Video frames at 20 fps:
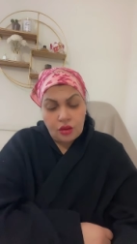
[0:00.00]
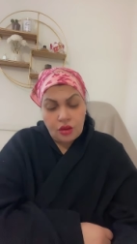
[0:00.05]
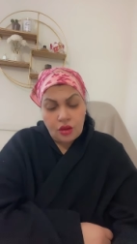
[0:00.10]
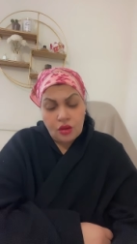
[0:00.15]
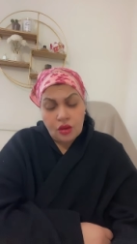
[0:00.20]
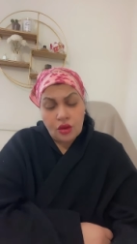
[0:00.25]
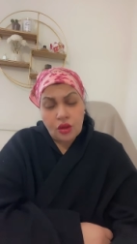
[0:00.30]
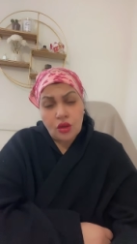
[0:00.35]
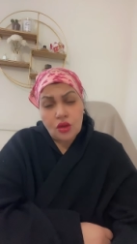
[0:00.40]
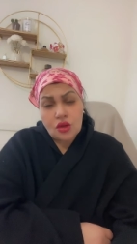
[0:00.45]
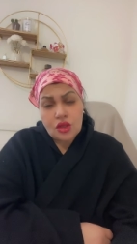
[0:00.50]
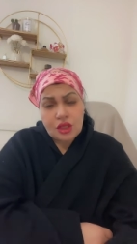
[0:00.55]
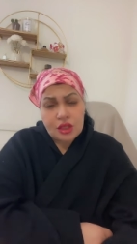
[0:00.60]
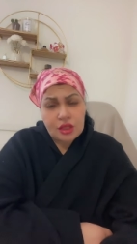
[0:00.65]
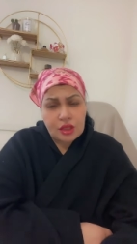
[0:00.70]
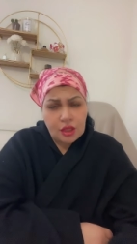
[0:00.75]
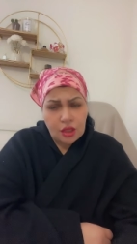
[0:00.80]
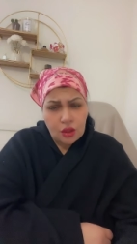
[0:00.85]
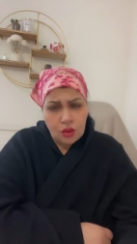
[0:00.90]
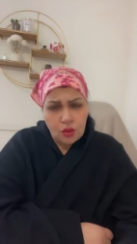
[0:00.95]
دونك
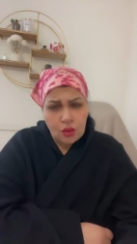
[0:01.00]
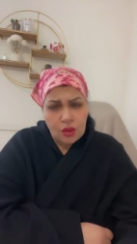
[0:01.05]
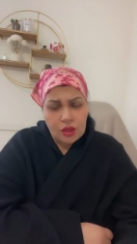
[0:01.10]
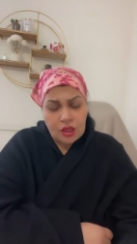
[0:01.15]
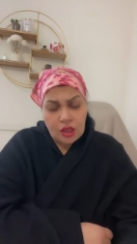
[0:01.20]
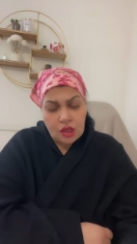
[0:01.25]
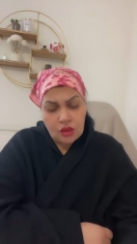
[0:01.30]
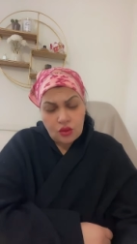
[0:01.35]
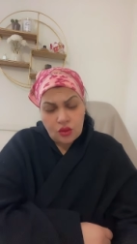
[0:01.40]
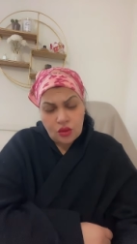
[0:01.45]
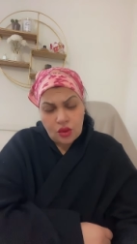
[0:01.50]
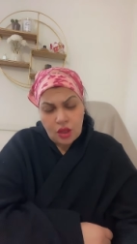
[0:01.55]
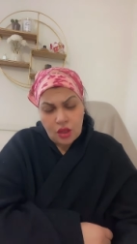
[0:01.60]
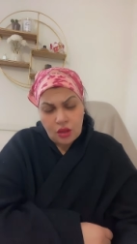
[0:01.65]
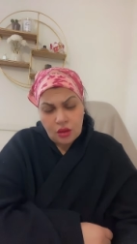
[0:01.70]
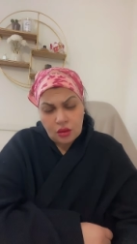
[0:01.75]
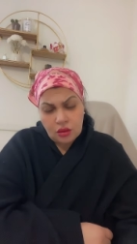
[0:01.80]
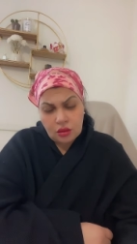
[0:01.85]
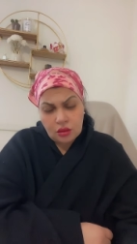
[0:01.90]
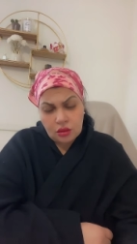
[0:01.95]
قص التيوات
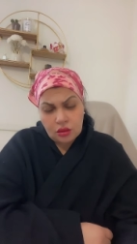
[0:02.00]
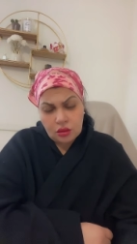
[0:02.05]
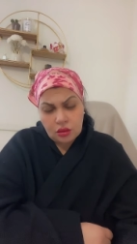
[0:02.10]
هادوكا